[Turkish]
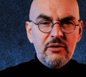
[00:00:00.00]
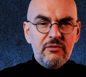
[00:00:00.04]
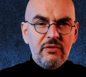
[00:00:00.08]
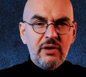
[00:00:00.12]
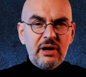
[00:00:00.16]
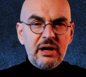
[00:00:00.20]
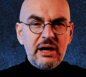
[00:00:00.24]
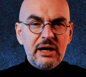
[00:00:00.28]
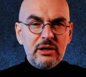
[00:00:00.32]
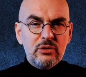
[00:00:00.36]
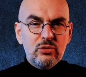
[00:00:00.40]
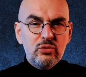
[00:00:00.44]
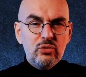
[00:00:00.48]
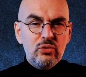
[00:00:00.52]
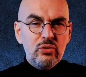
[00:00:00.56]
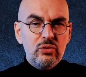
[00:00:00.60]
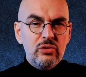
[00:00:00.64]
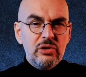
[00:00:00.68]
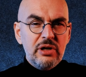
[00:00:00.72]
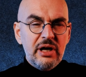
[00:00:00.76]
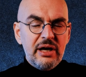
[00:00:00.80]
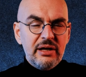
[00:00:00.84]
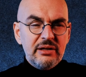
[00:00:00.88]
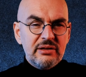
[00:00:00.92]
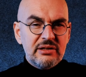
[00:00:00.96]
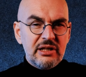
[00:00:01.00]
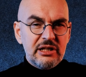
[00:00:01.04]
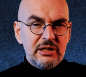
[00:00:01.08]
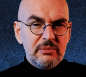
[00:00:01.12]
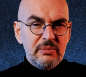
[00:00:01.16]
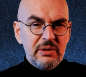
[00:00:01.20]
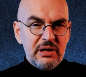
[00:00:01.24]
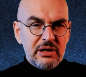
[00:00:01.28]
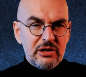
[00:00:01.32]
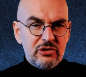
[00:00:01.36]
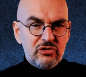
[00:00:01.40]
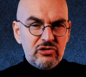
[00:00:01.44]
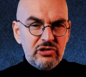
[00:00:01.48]
Fakat dünyayı
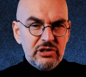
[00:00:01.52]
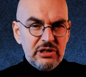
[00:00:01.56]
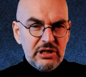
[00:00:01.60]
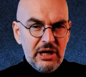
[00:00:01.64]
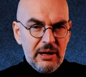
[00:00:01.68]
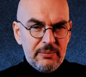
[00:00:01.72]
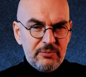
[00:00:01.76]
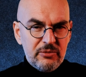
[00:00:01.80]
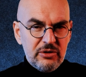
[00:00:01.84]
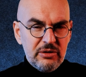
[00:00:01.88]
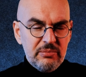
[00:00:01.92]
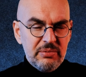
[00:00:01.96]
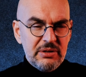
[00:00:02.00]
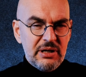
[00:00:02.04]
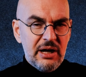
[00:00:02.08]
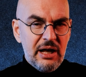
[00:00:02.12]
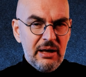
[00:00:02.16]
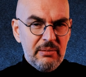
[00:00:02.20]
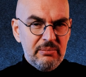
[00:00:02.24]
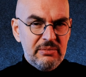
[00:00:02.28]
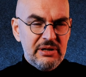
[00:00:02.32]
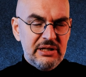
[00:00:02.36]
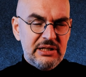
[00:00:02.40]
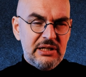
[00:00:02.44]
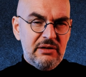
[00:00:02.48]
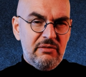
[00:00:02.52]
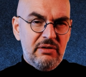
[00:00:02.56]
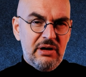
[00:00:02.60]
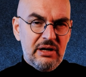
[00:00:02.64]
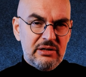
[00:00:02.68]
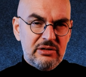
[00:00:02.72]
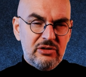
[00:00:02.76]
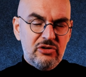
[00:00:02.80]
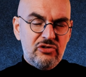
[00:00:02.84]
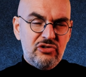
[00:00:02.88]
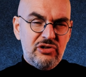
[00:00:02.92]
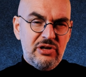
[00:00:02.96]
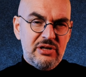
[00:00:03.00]
tanımak için yaptığı bir hamle de
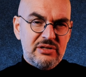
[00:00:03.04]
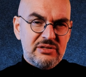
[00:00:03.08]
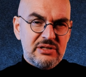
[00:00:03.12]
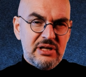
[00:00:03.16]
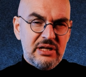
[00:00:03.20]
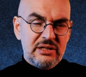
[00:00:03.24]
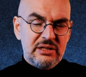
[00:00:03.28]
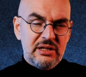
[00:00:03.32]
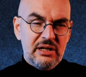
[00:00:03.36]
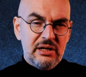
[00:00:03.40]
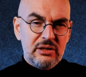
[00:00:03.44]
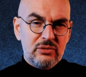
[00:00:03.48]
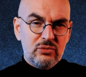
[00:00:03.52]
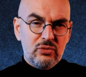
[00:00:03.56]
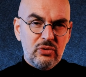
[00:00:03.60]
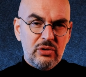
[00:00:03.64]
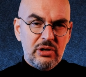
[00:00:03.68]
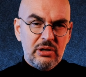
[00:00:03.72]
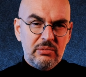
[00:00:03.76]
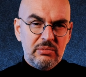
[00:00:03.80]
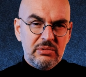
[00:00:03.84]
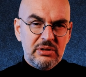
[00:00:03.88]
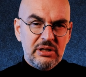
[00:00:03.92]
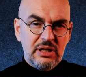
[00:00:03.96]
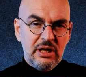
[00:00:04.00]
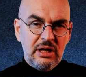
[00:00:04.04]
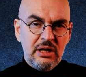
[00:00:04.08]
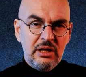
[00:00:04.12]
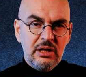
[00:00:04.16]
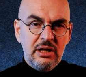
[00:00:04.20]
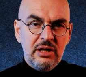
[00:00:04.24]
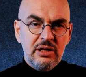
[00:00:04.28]
vardı şehzadelik döneminde